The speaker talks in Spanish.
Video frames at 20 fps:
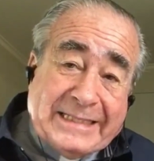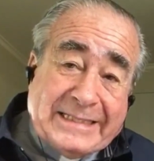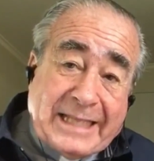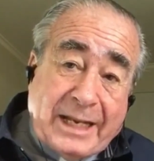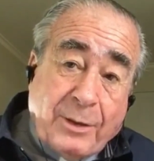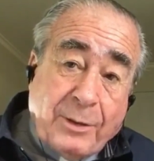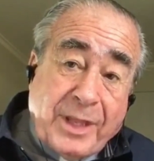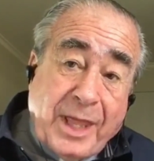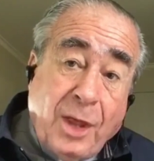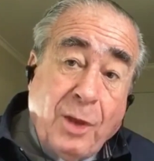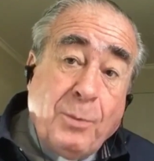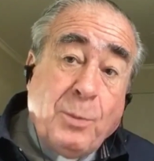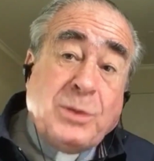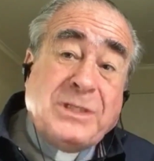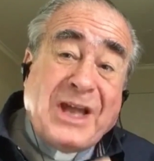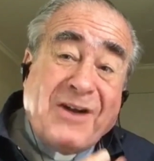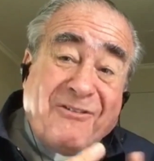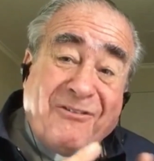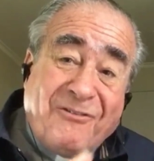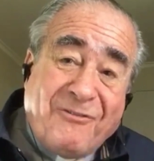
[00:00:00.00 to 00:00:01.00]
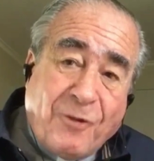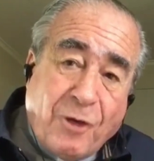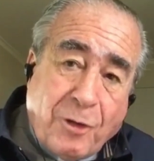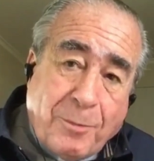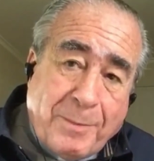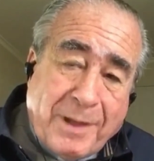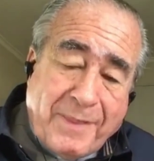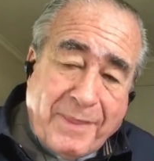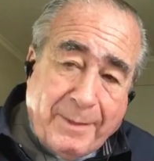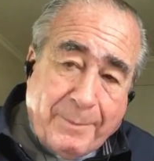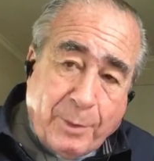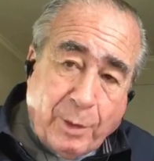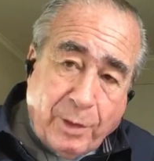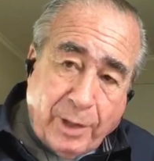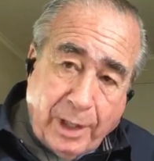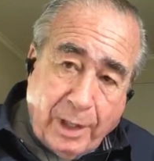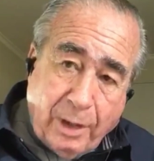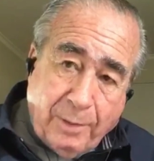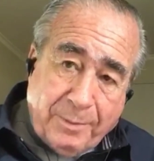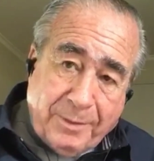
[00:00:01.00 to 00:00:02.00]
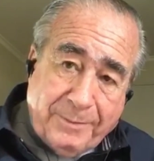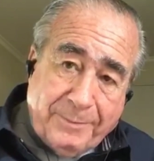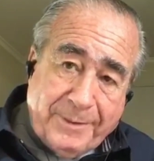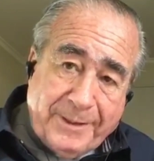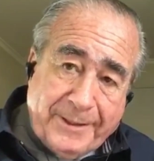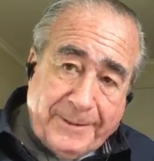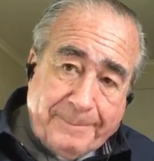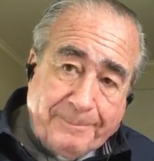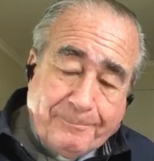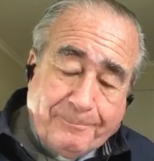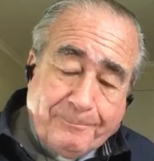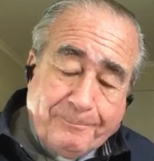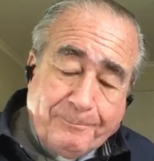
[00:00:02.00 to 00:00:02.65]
desarrollado muchas formas de poderlo vivir.